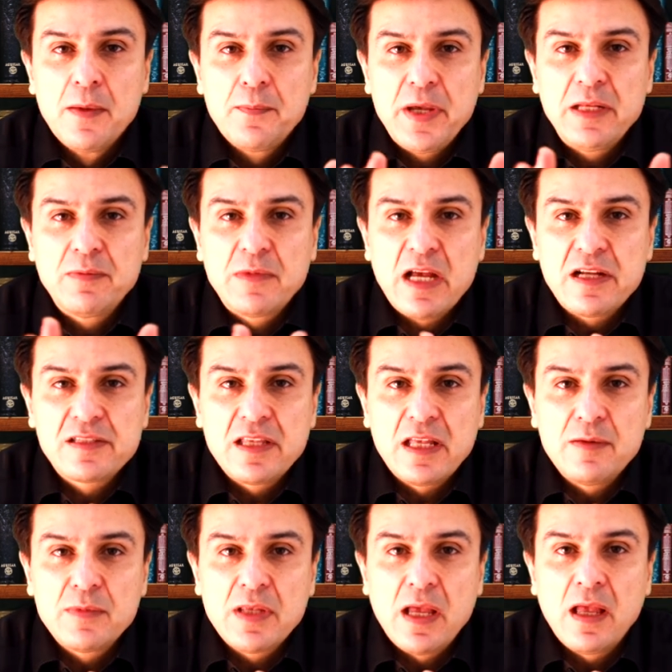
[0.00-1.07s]
Benim
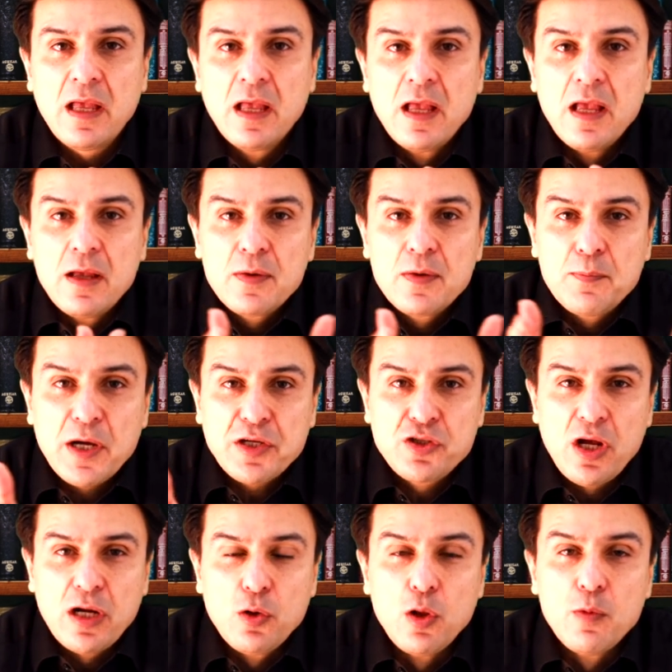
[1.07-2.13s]
derslerimde
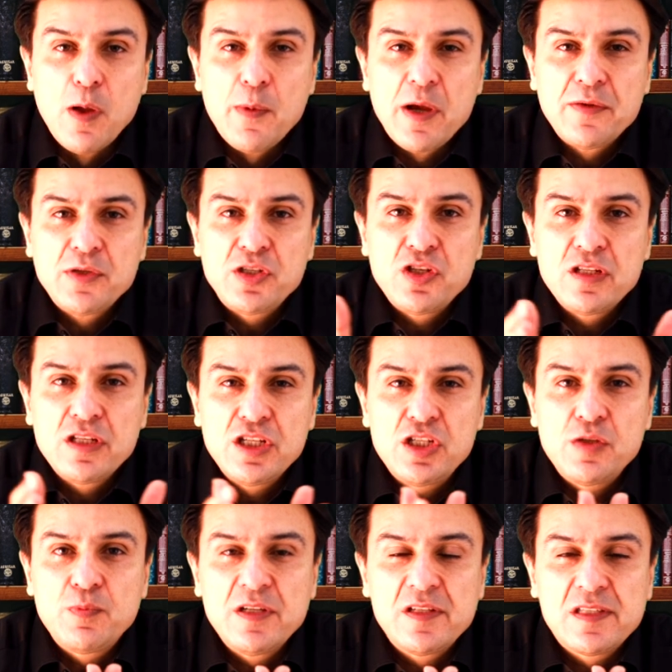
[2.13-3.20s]
başarılı olmamam için
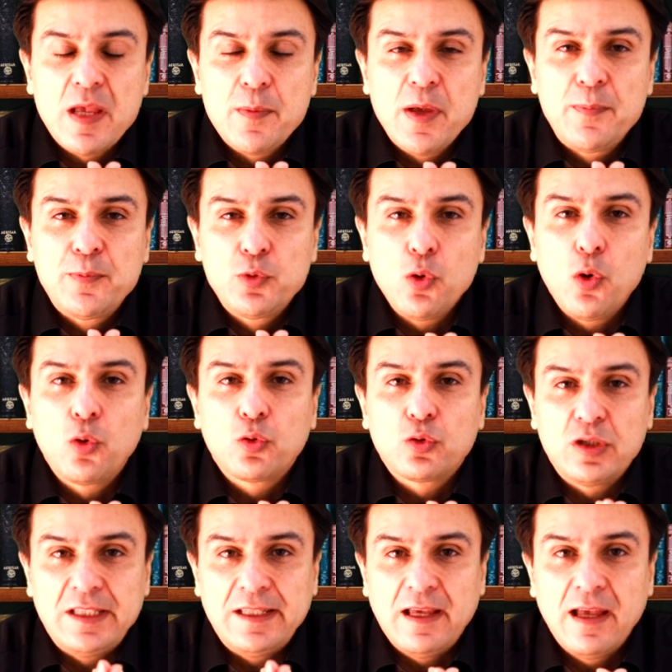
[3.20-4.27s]
hiçbir sebep
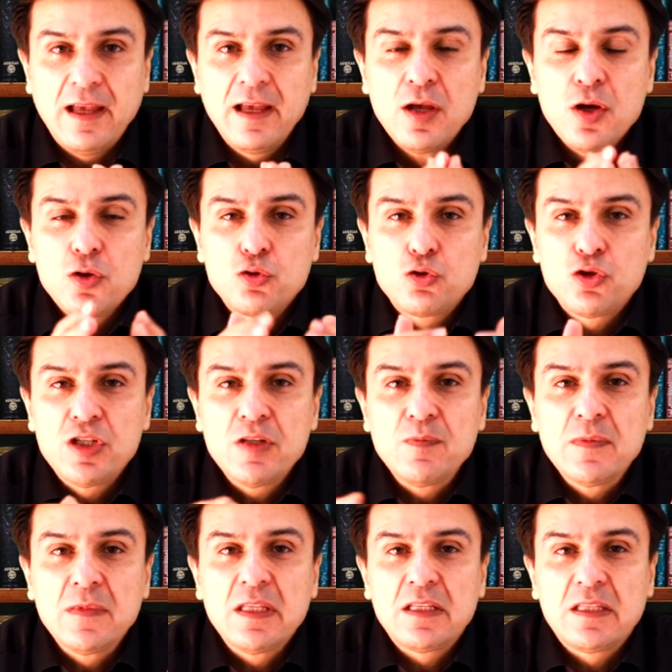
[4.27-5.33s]
yok diye
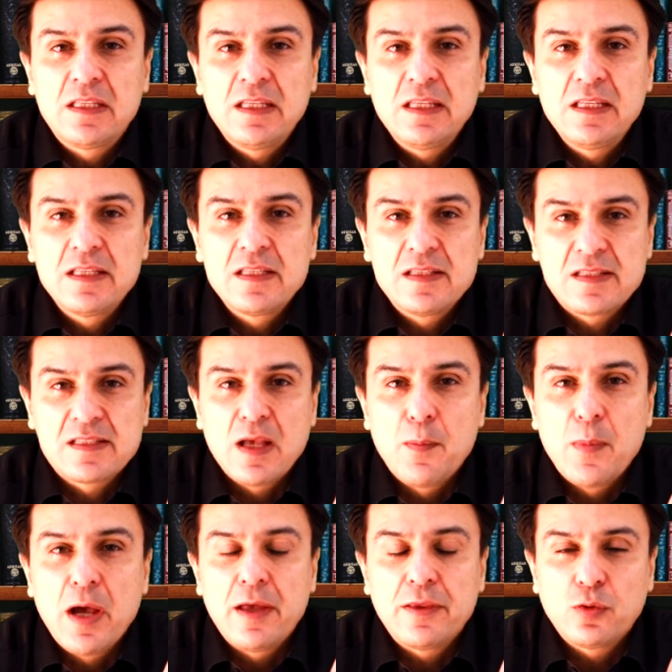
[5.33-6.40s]
şimdiki
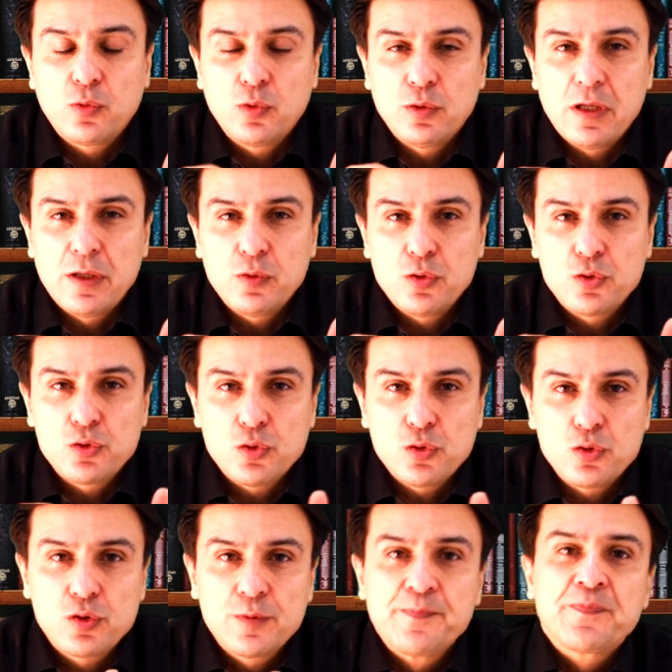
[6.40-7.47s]
zamanı
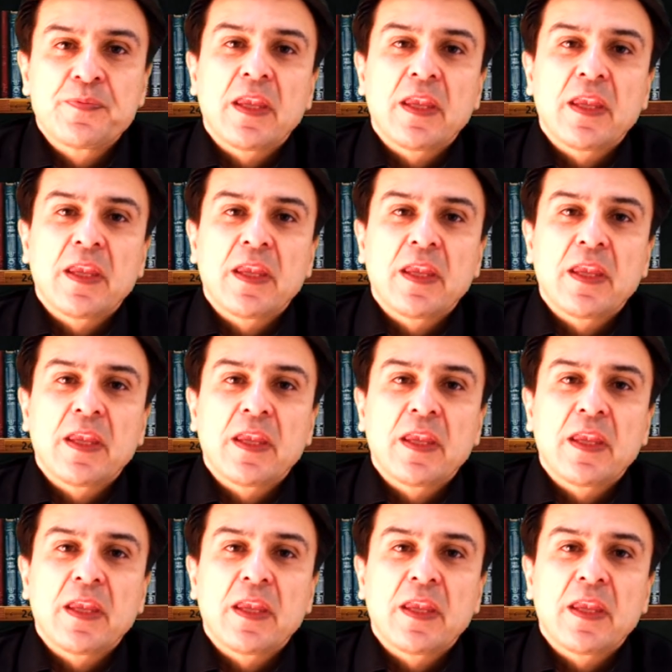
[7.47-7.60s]
kullanıyorsunuz.